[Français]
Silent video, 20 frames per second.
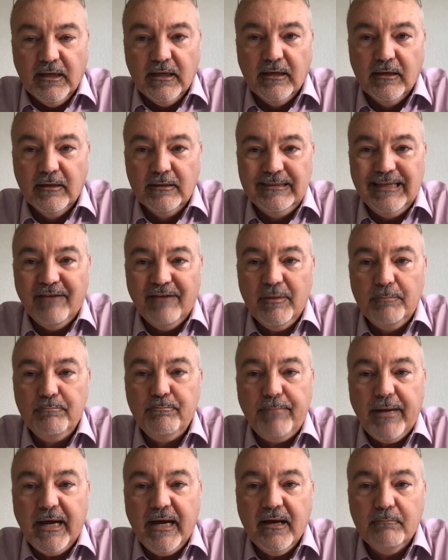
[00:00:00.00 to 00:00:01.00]
Euh, il n'y avait
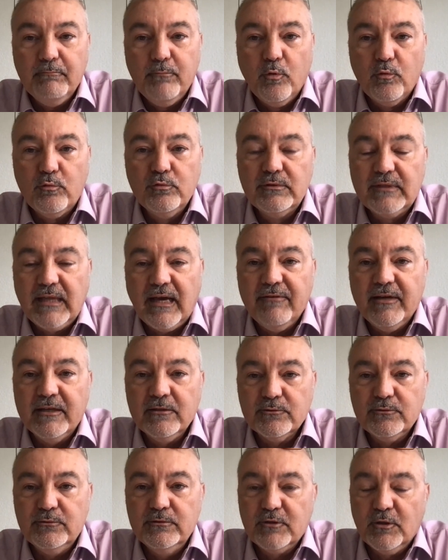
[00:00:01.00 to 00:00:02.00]
pas beaucoup de travail
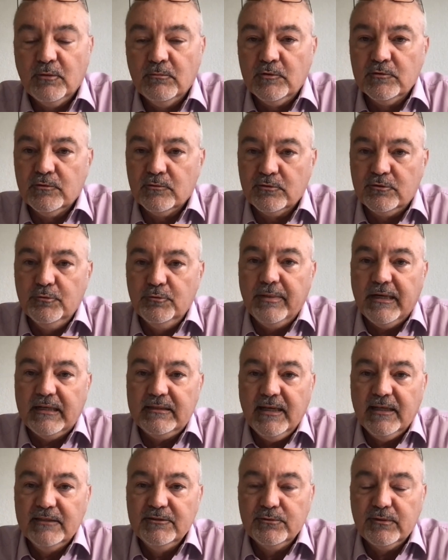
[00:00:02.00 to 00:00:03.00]
en Suisse romande, donc je suis
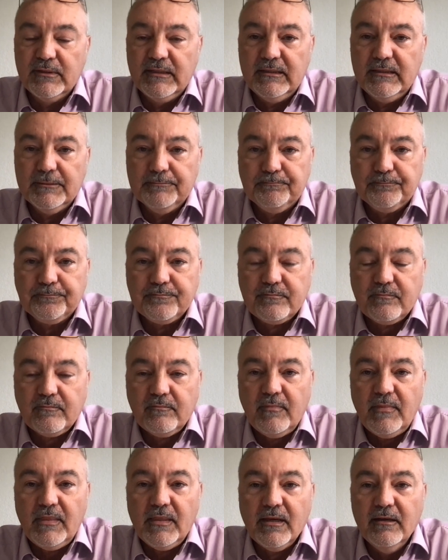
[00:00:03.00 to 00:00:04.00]
parti à Zurich.
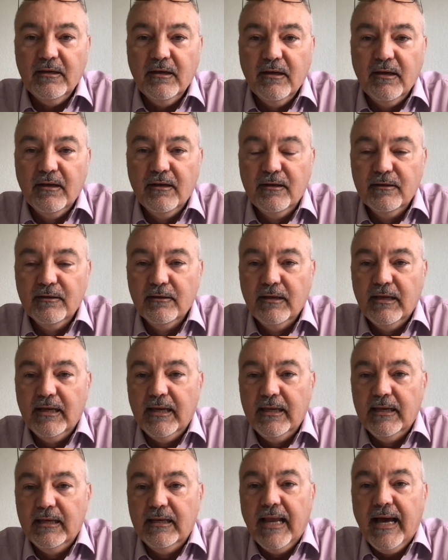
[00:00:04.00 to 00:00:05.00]

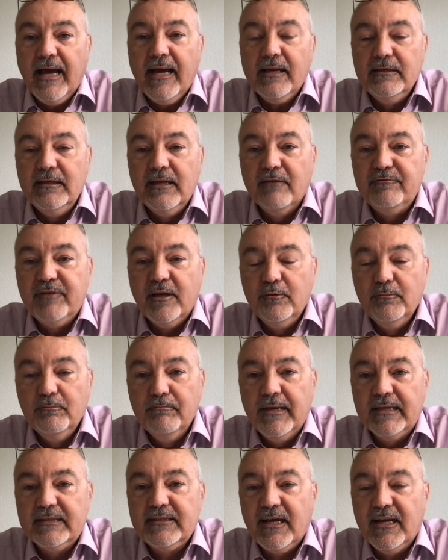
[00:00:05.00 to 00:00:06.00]
et là, il a fallu me
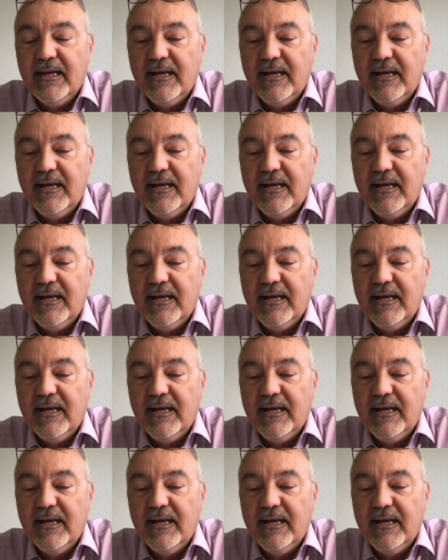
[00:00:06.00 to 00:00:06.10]
mettre à